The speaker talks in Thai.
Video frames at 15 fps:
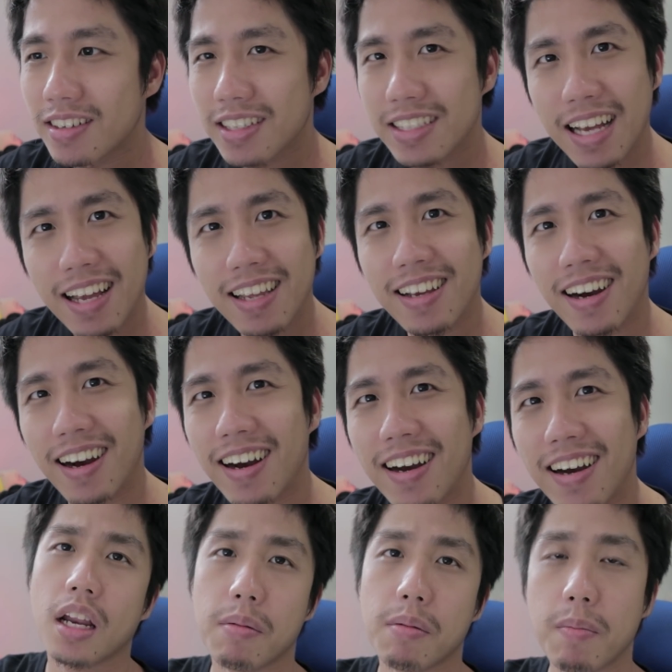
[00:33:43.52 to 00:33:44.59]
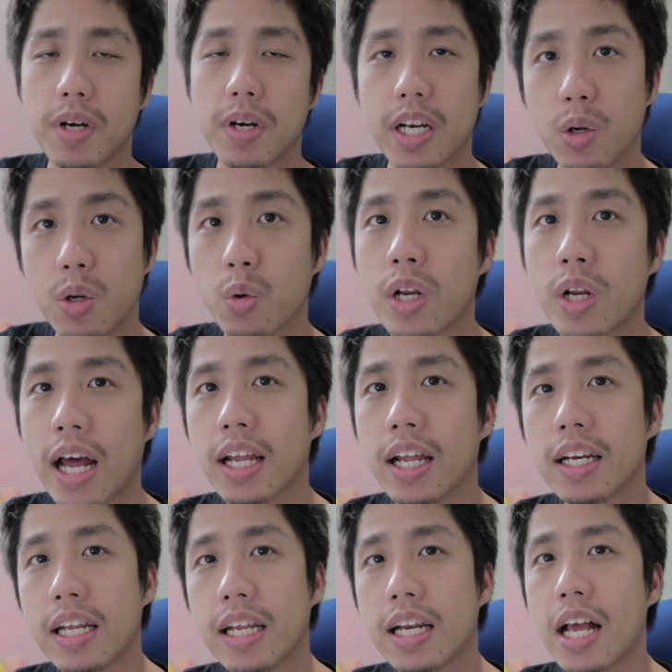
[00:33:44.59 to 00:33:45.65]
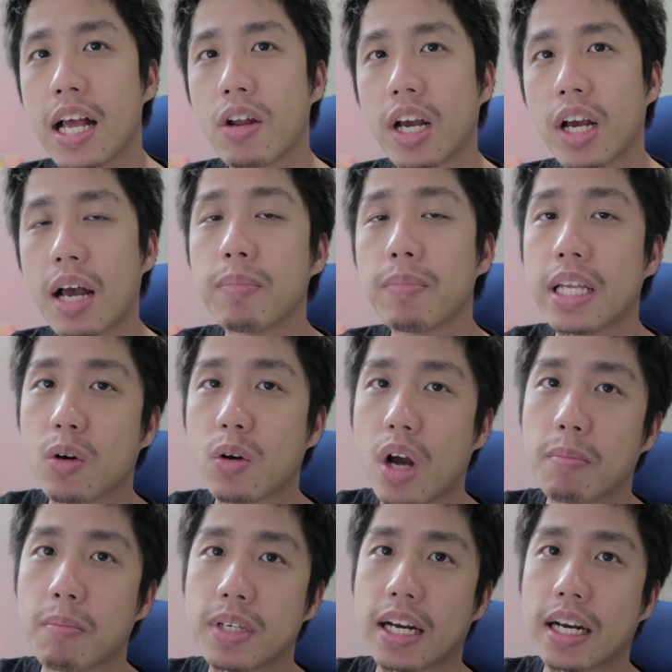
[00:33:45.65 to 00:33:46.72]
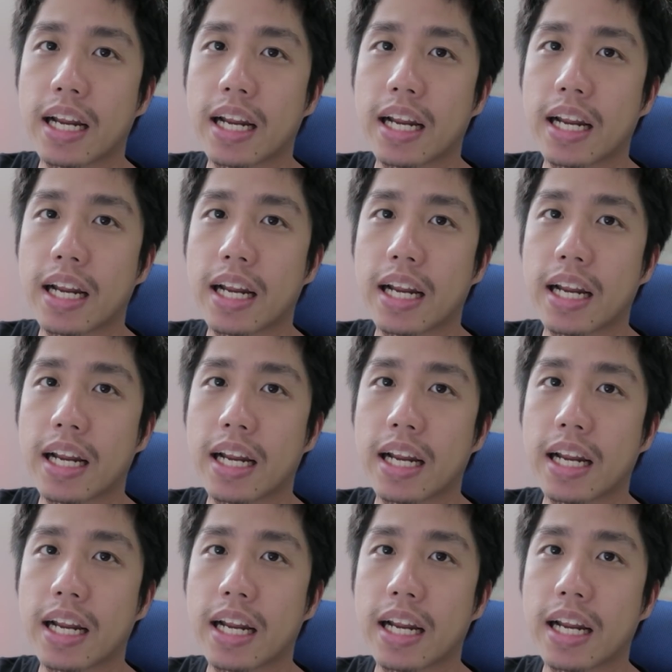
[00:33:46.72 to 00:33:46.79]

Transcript: ไม่ใช่เหรอแล้วเพื่อนๆที่ดูหนังเรื่องนี้แล้วนะครับตีความฉา